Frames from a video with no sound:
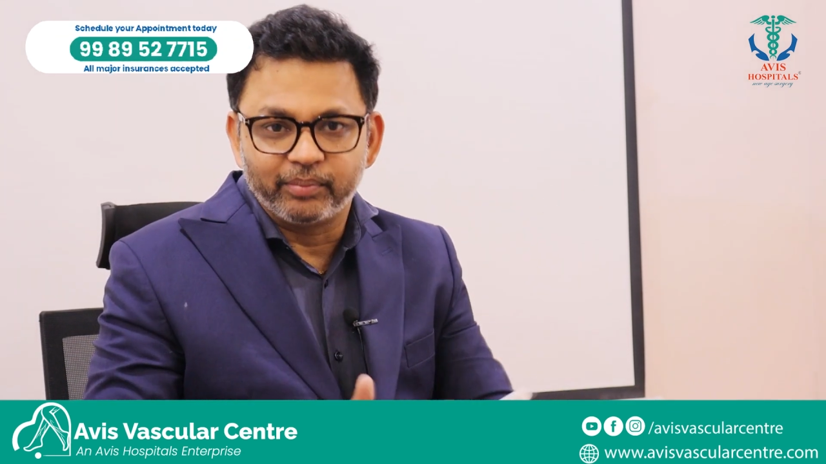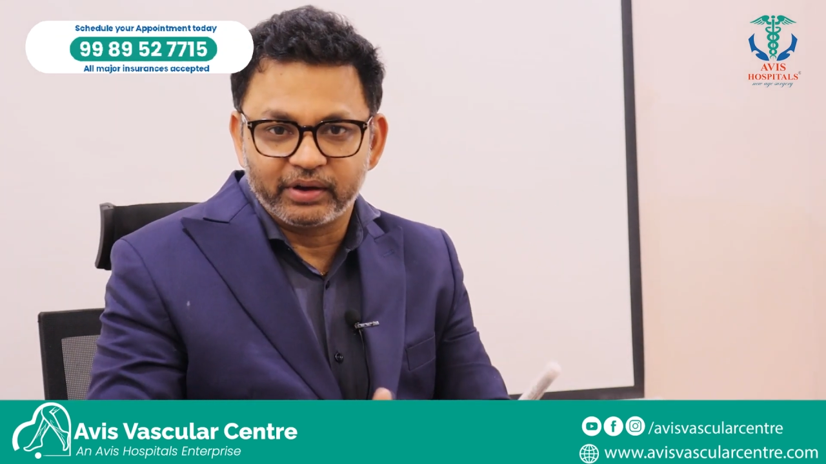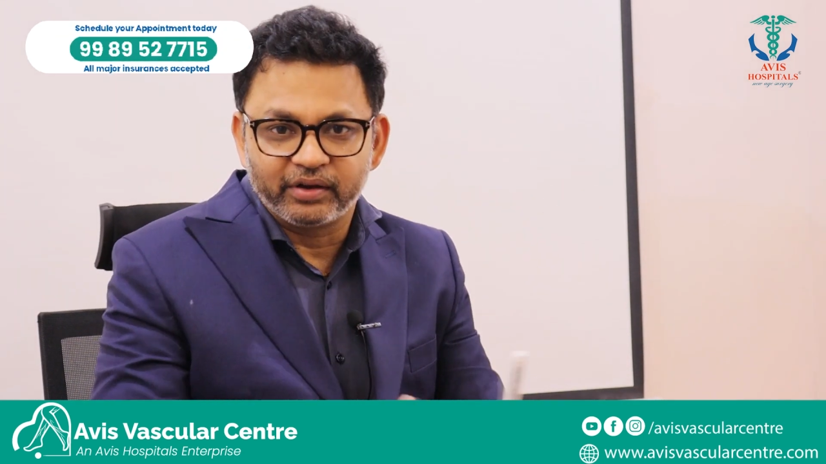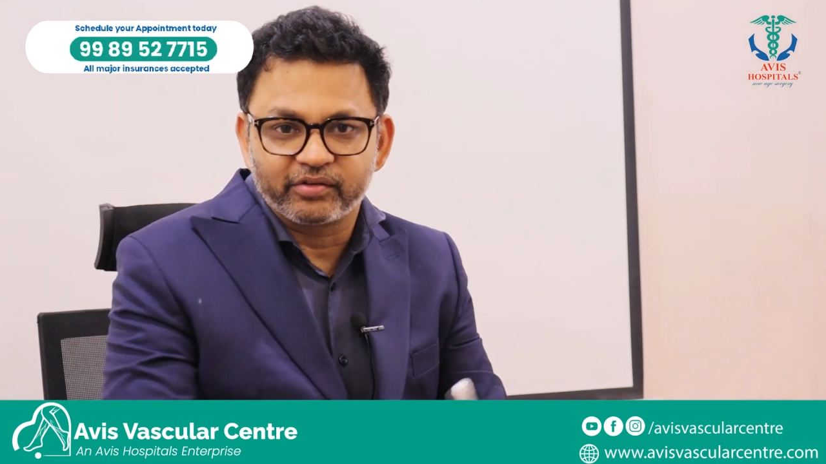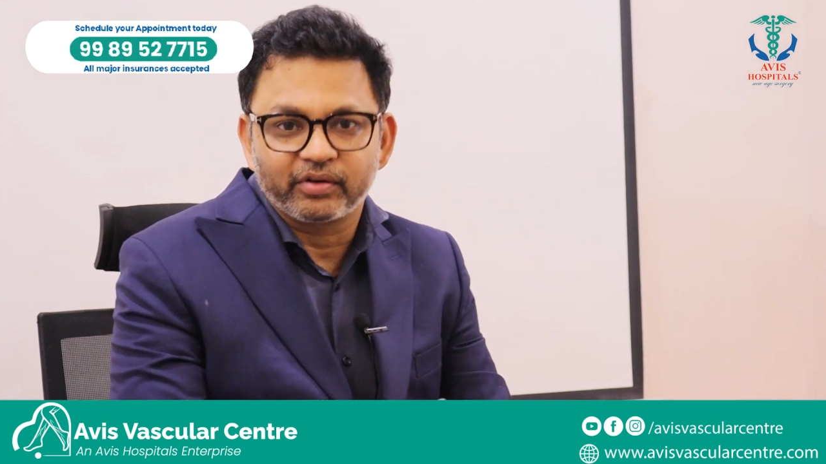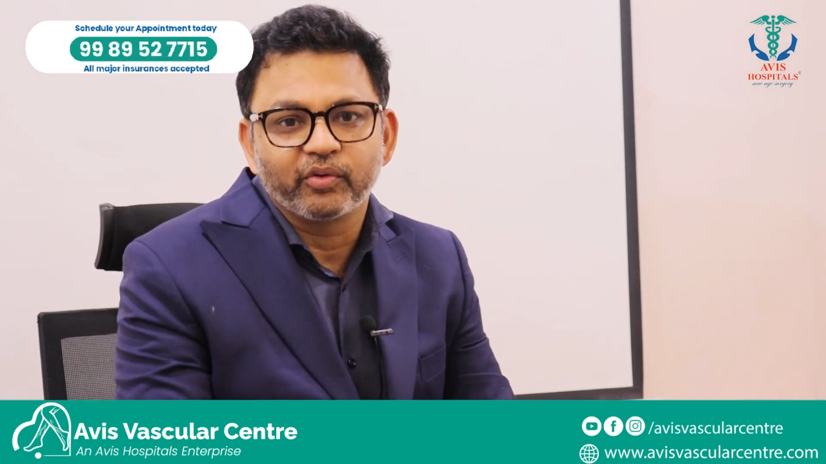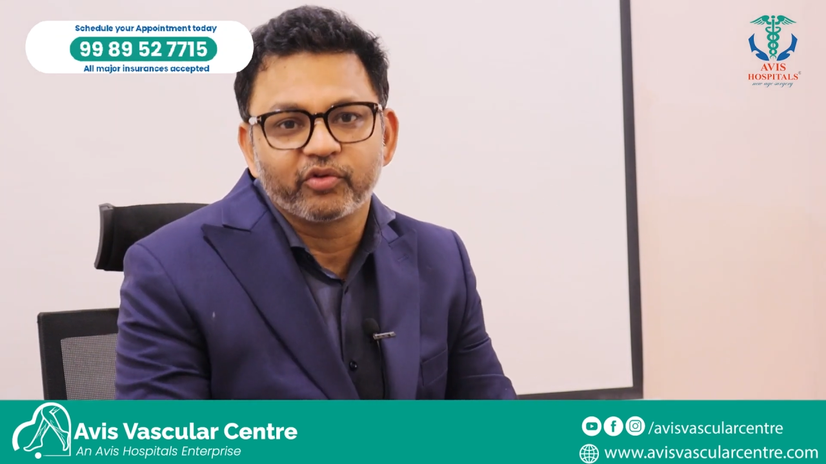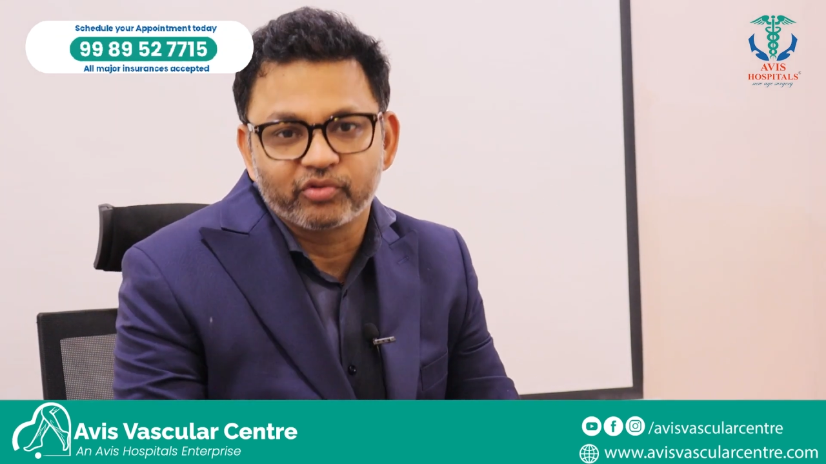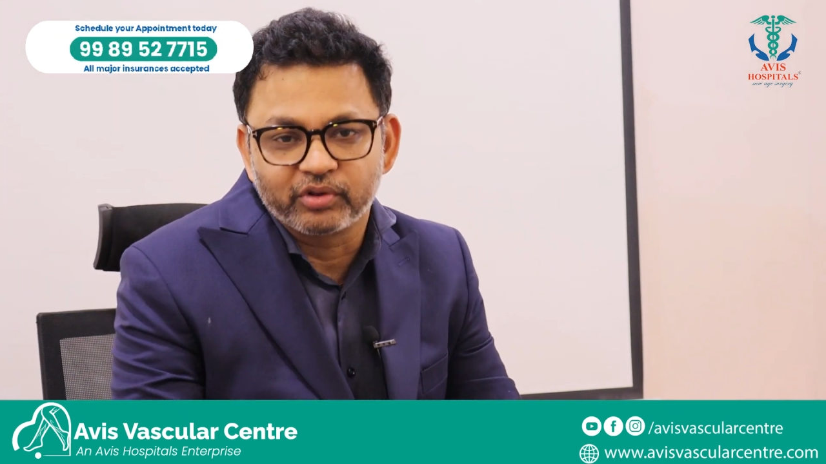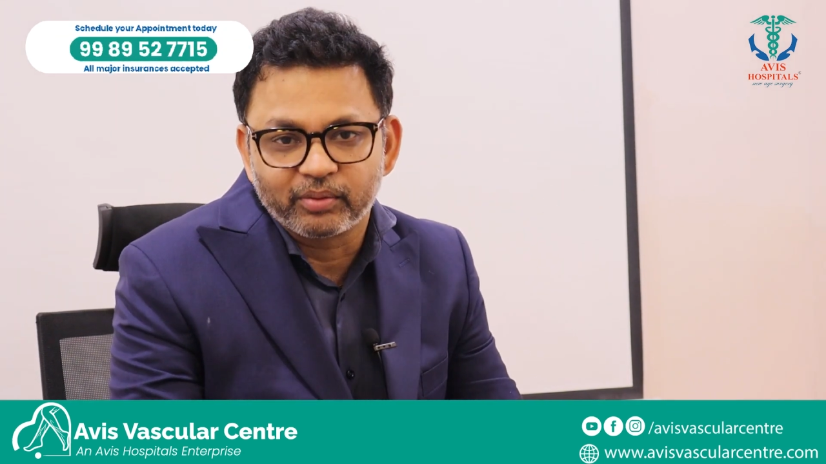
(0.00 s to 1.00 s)
అపియరెన్స్
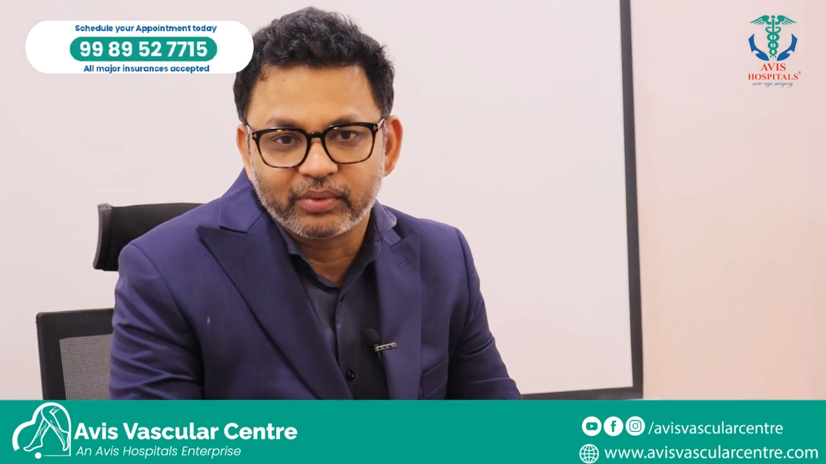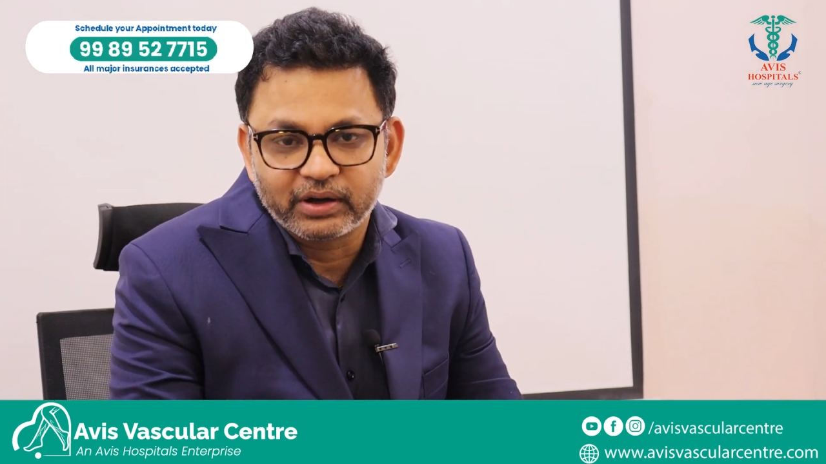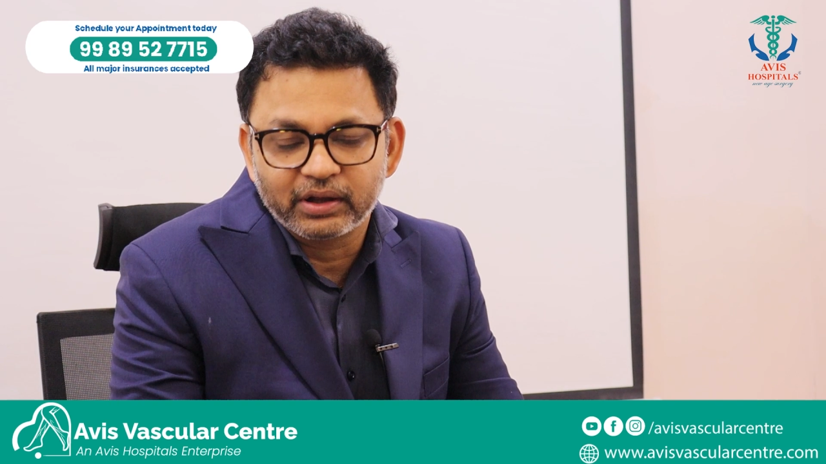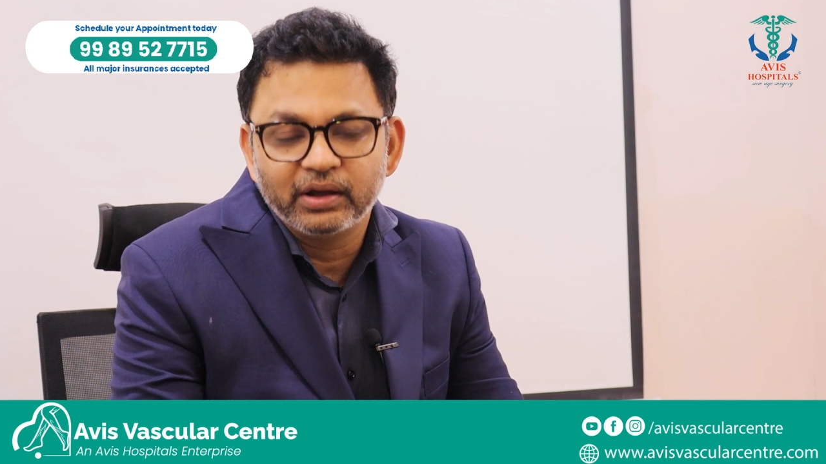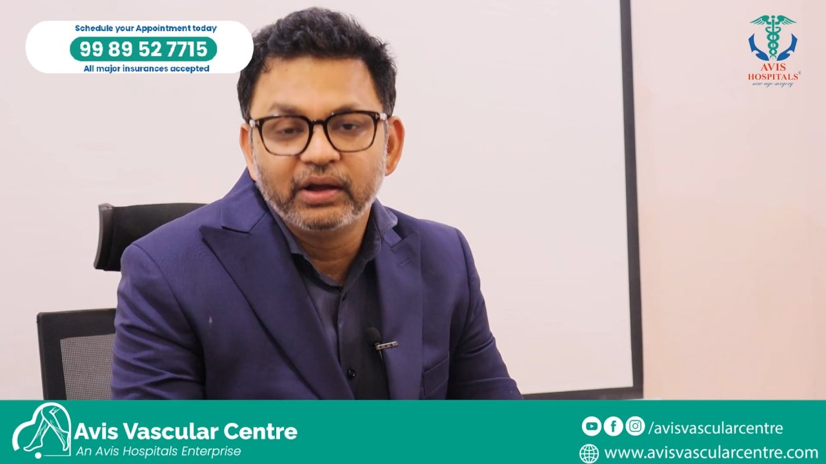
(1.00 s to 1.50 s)
వస్తుందన్నమాట